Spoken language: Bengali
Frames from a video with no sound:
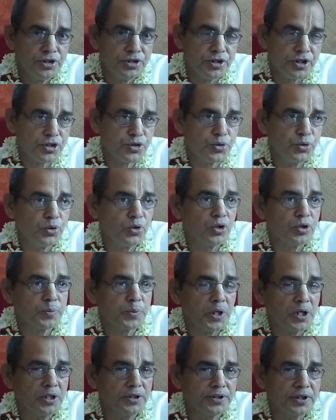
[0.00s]
যারা শুকর
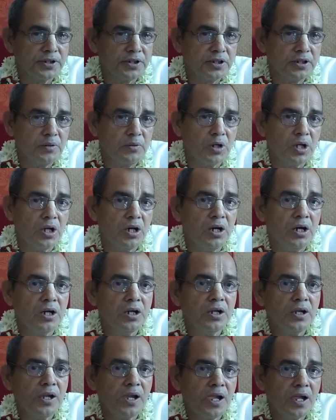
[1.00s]
পালে তাদেরকে বলা
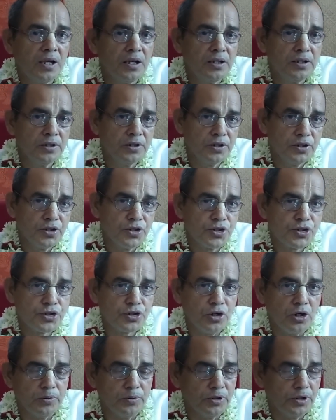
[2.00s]
হয়
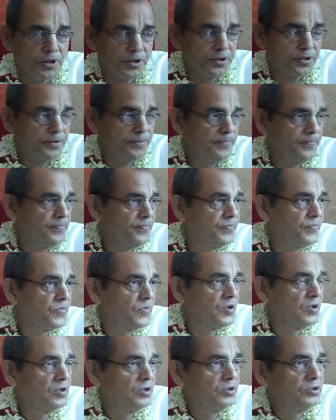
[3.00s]
সবর
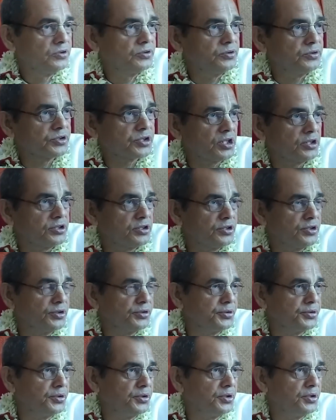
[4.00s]
তো
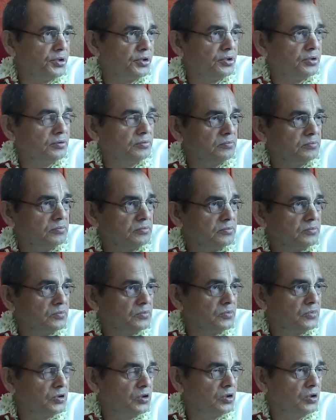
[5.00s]
সাধারণত
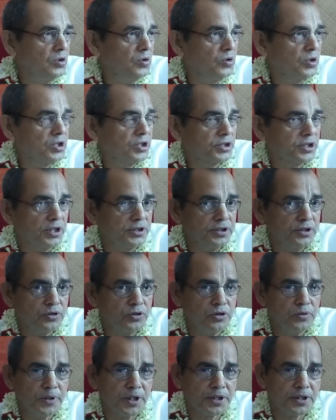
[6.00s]
লোকে তাদের
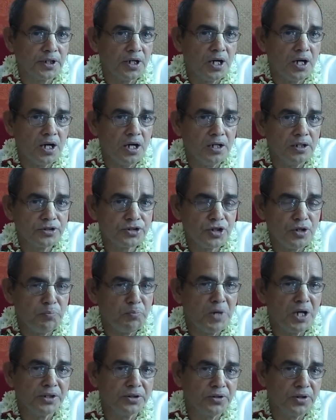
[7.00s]
খুব একটা
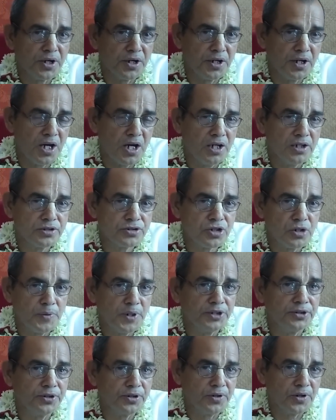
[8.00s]
সম্মান করে না
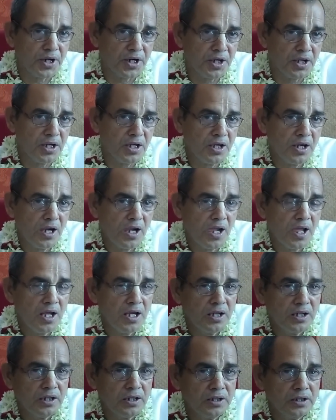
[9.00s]
সমাদর করে না
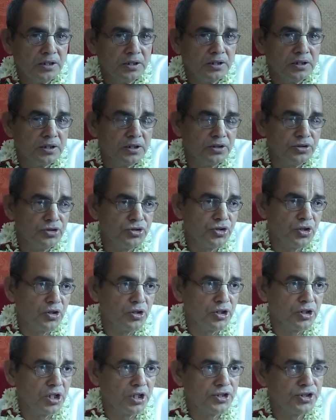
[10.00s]
কিন্তু
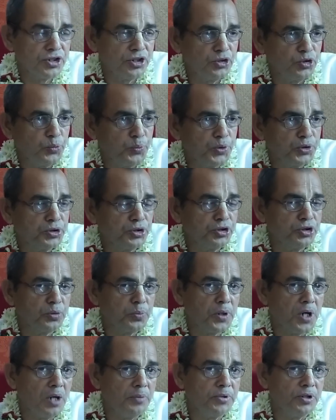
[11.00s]
জগন্নাথ যেহেতু পতিত
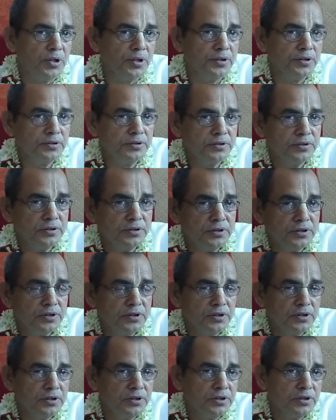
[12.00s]
পাবন
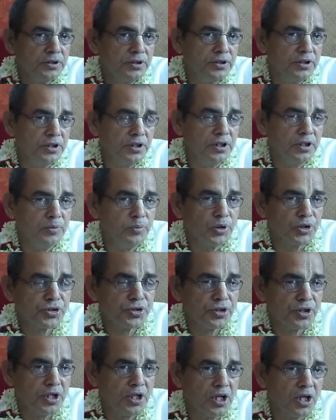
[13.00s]
তিনি
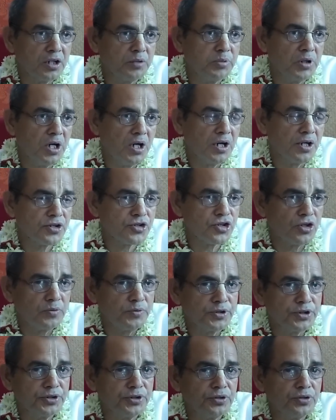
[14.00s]
বছরে একবার
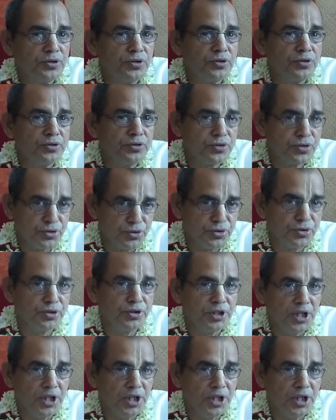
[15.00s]
সবরদেরও সুযোগ